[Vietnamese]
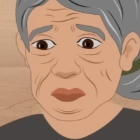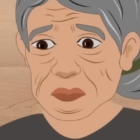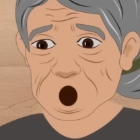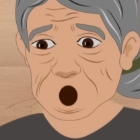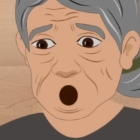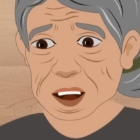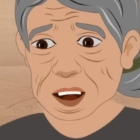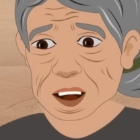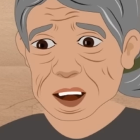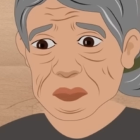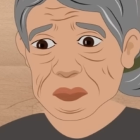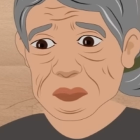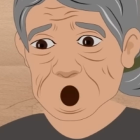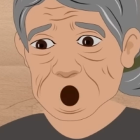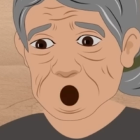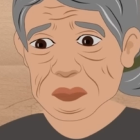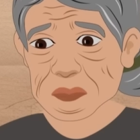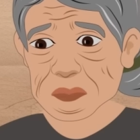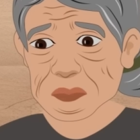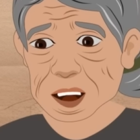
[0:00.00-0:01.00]
Mai bà
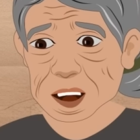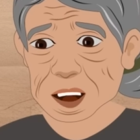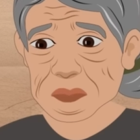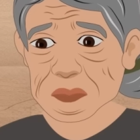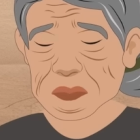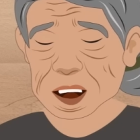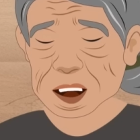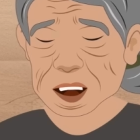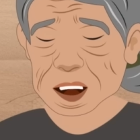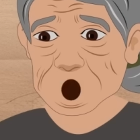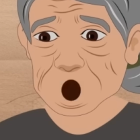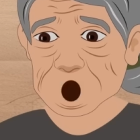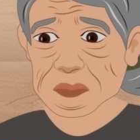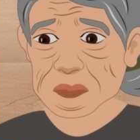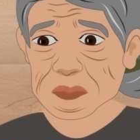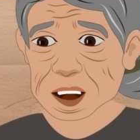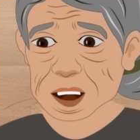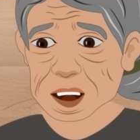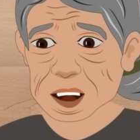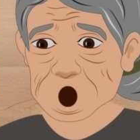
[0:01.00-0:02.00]
cọt chia srei lang chú
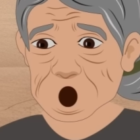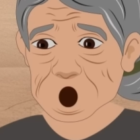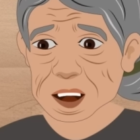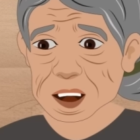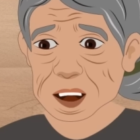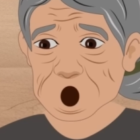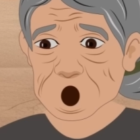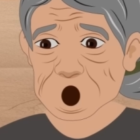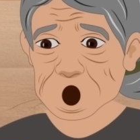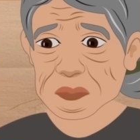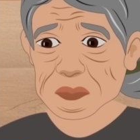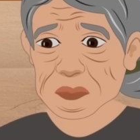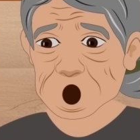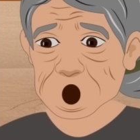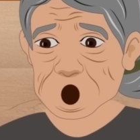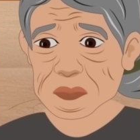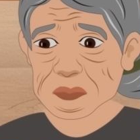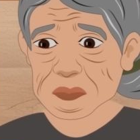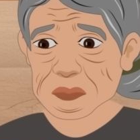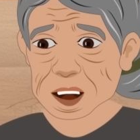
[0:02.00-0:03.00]
chất hơi ôi tại
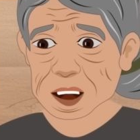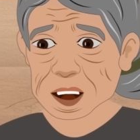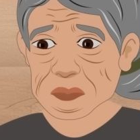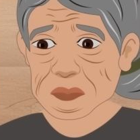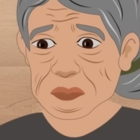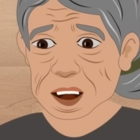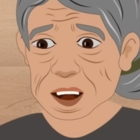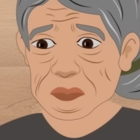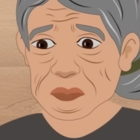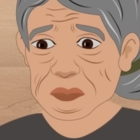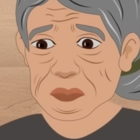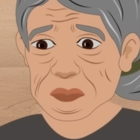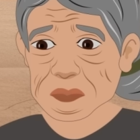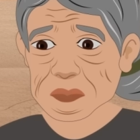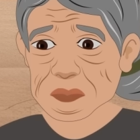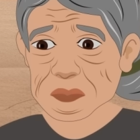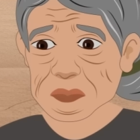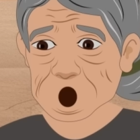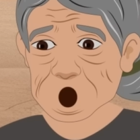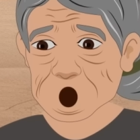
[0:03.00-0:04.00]
khmê nà miên sử
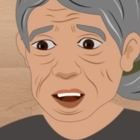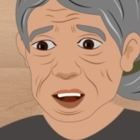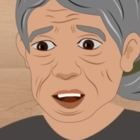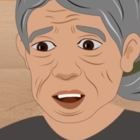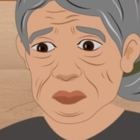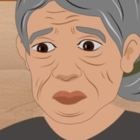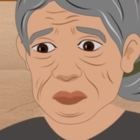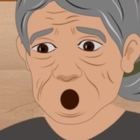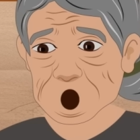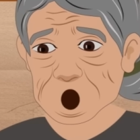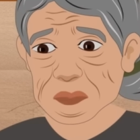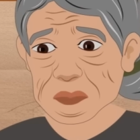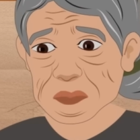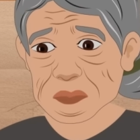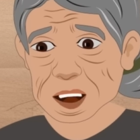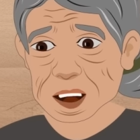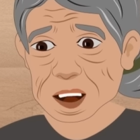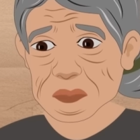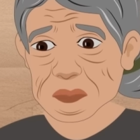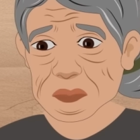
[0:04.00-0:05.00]
chi vừa thoa chè cà
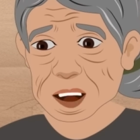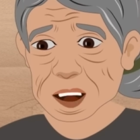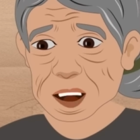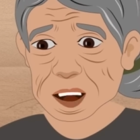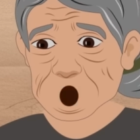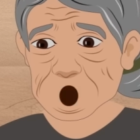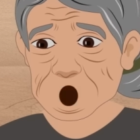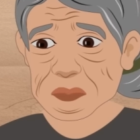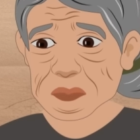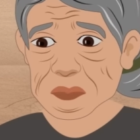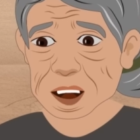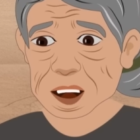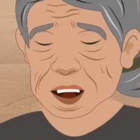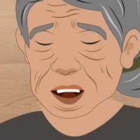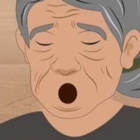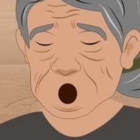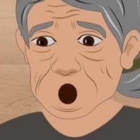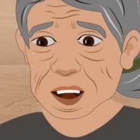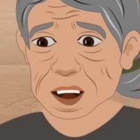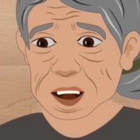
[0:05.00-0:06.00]
rộp trà tôm.
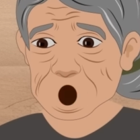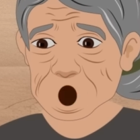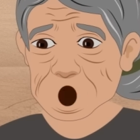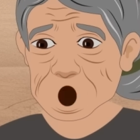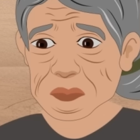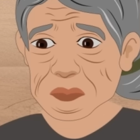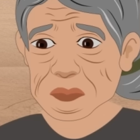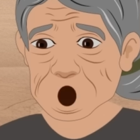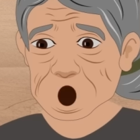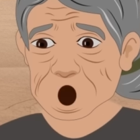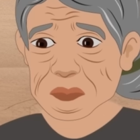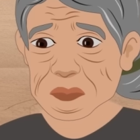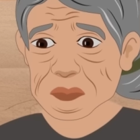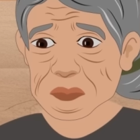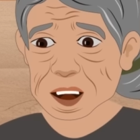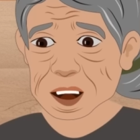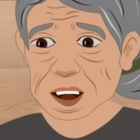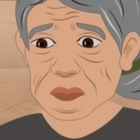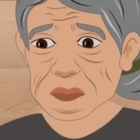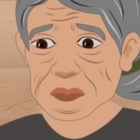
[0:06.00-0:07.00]
Cất mơ
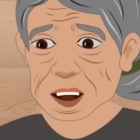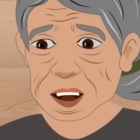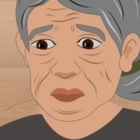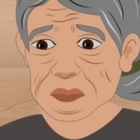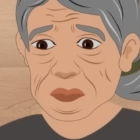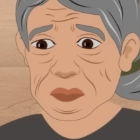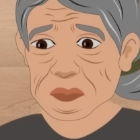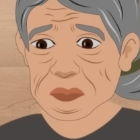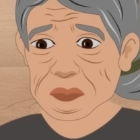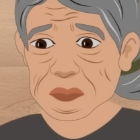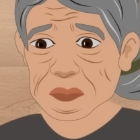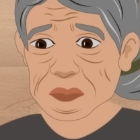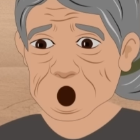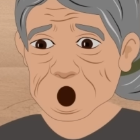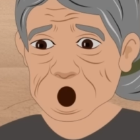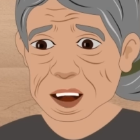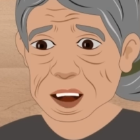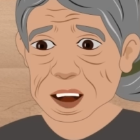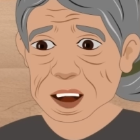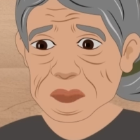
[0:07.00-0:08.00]
tử.
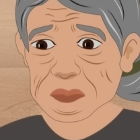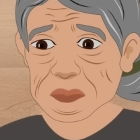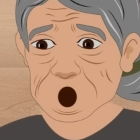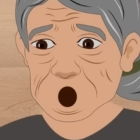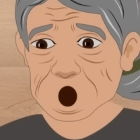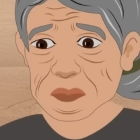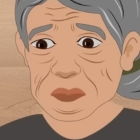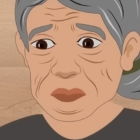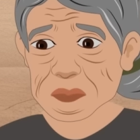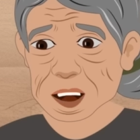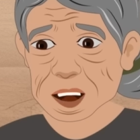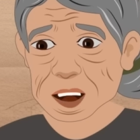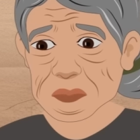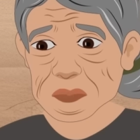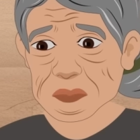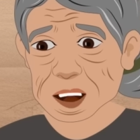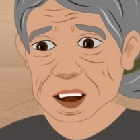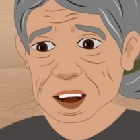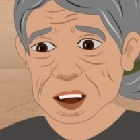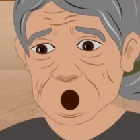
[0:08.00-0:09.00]
Ní ánh bình
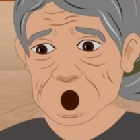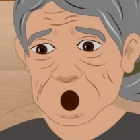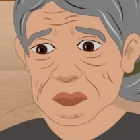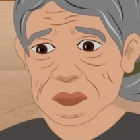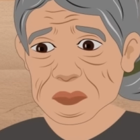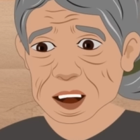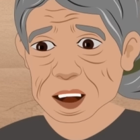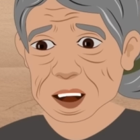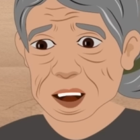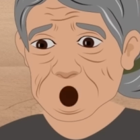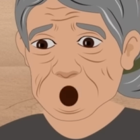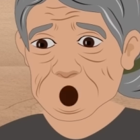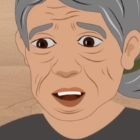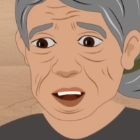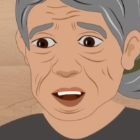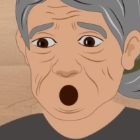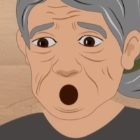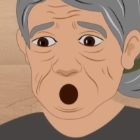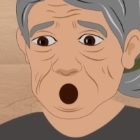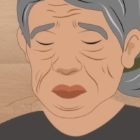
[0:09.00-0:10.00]
chất niềng men tê
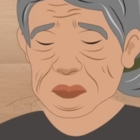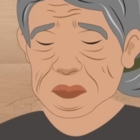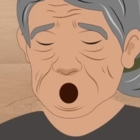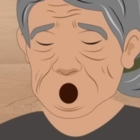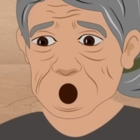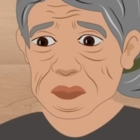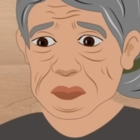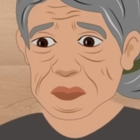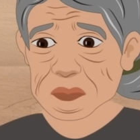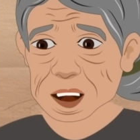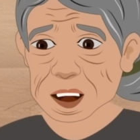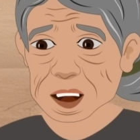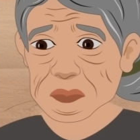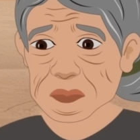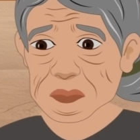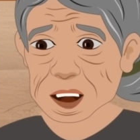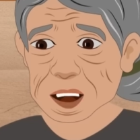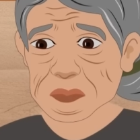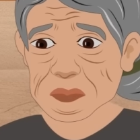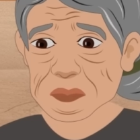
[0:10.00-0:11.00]
tự bàn chia srei
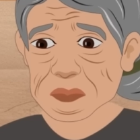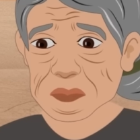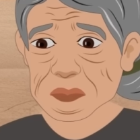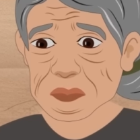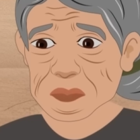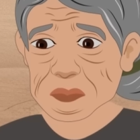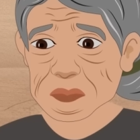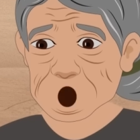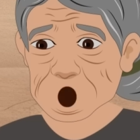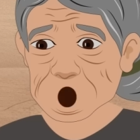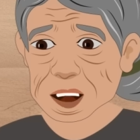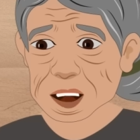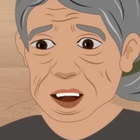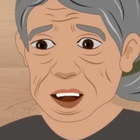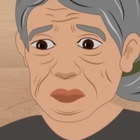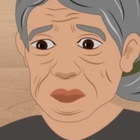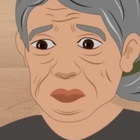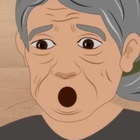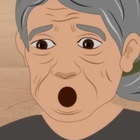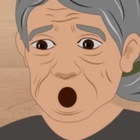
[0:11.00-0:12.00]
sao tăng bị thằng ngay
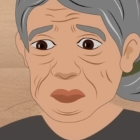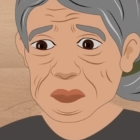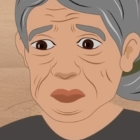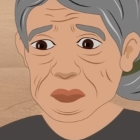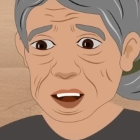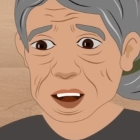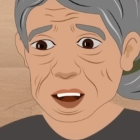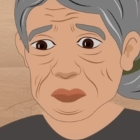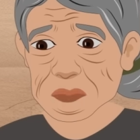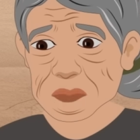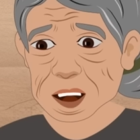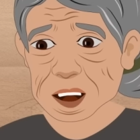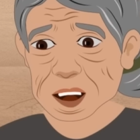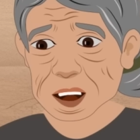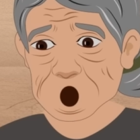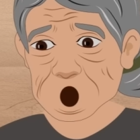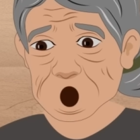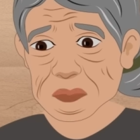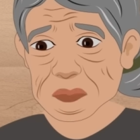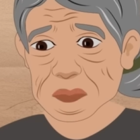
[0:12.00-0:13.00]
rồi hốt đòi dục.
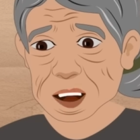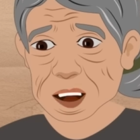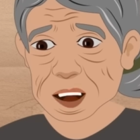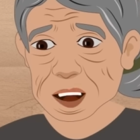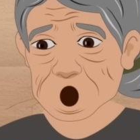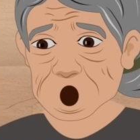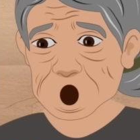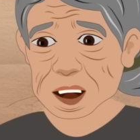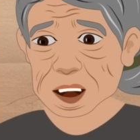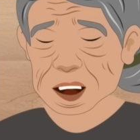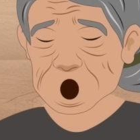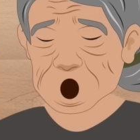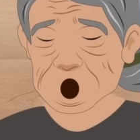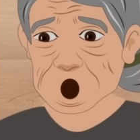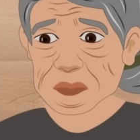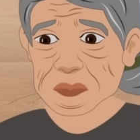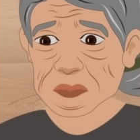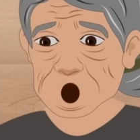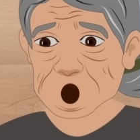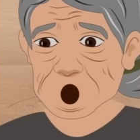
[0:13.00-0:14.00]
Mình toán chụp
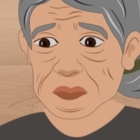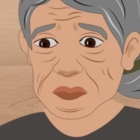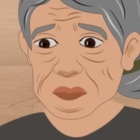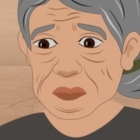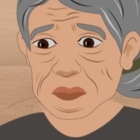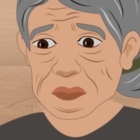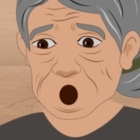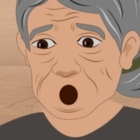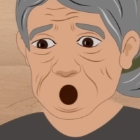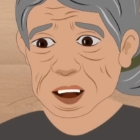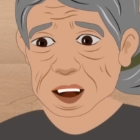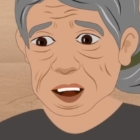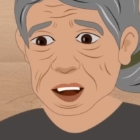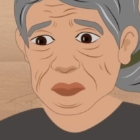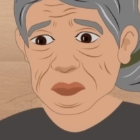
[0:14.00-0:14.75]
xa xa ở tiết.